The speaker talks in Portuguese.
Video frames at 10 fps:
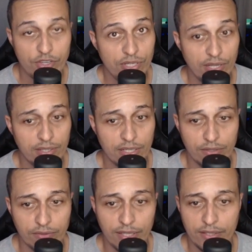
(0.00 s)

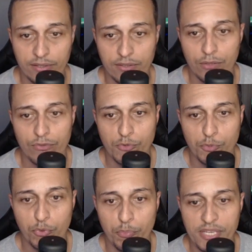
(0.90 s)
instantâneo, tá? Então vamos
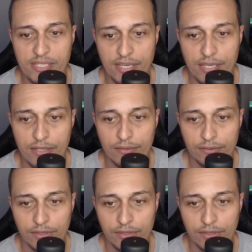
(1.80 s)
por Pix aqui.